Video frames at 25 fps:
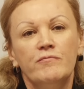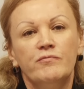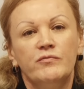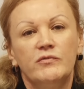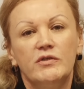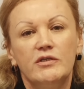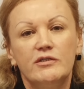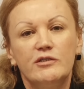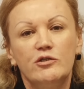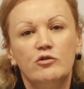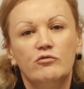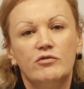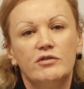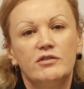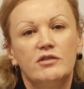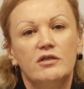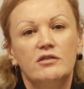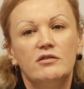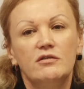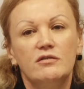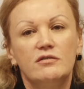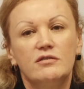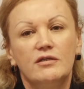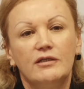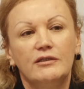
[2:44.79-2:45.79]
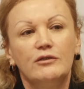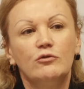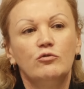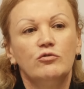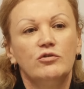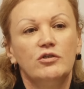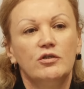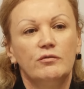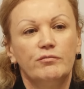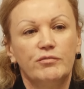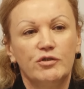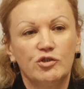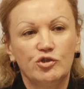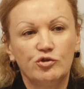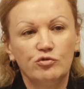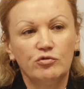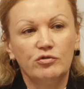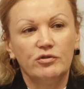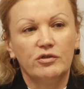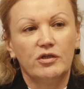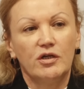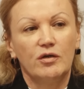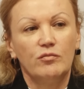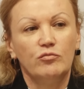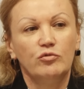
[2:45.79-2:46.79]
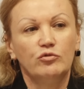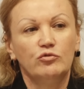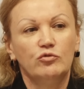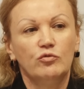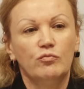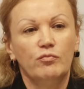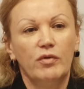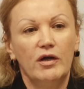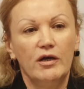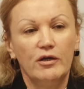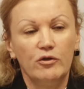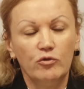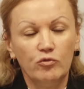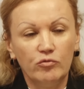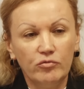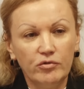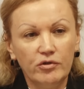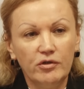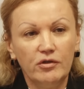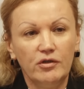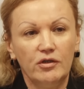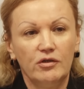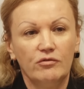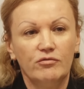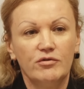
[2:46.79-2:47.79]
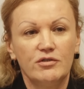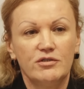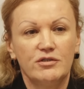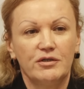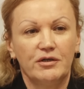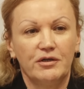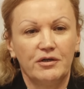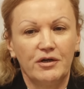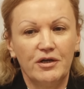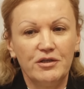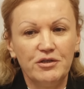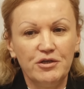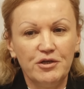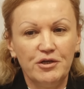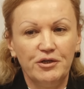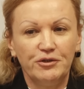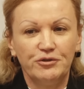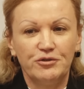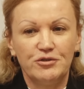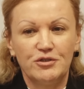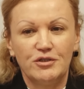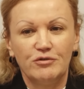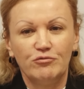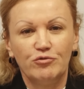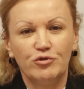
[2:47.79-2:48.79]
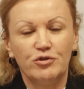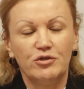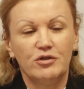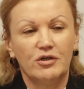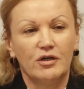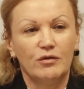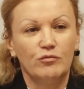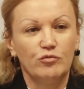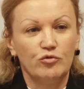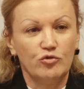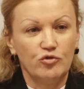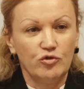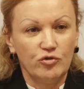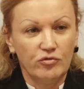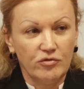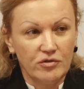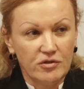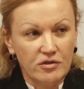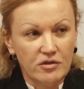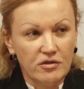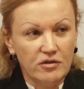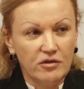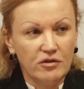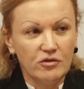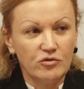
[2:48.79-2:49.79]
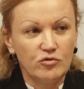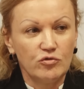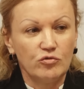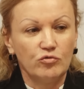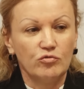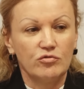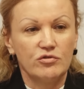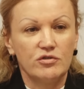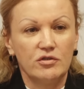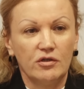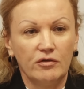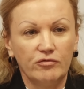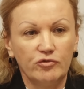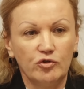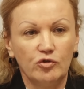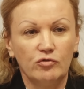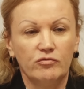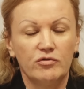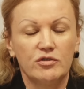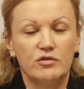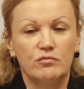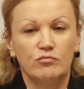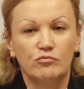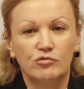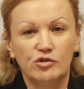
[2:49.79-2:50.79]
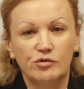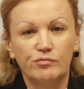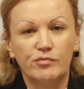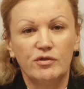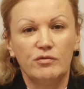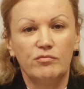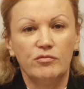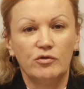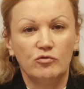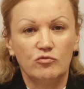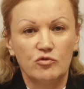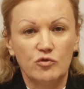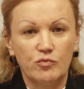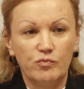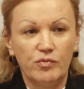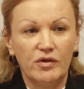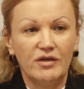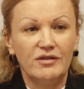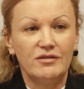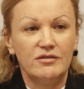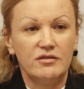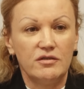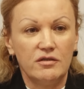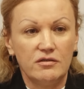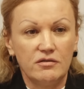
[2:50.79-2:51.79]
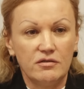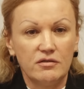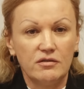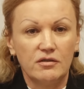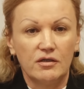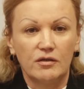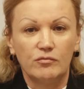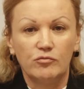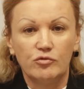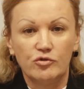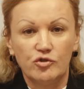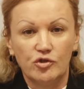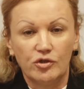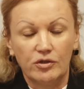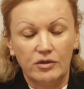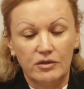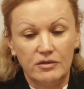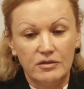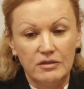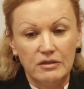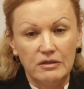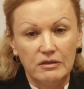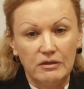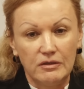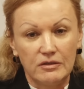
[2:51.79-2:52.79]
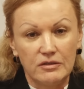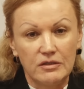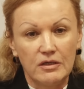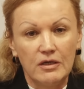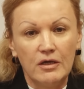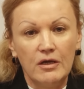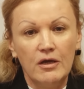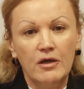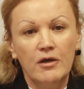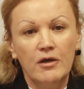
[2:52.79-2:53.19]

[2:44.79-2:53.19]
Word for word: Если у вас один сотрудник пришел на работу больной, и вы сохранили на сегодня рабочую единицу, то завтра у вас может быть минус 5-10 рабочих единиц.